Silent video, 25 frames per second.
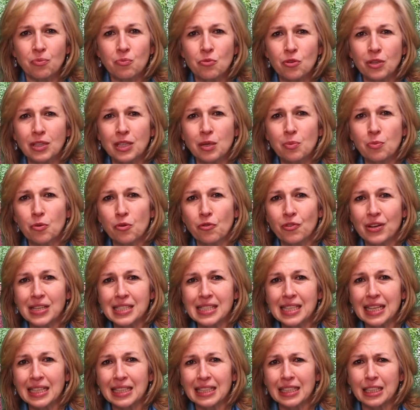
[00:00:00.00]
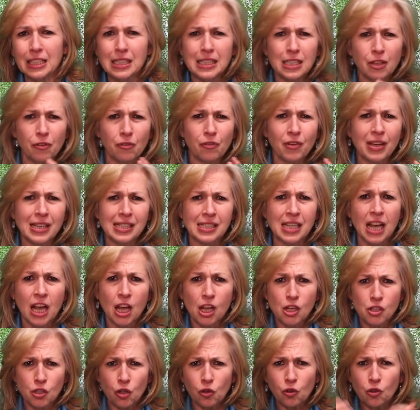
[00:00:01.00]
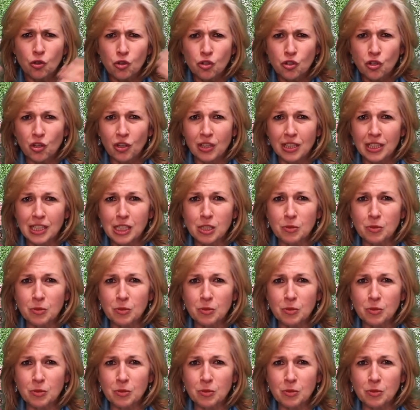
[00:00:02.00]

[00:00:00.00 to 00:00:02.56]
multiples facettes qui s'effacent, s'entrechoquent,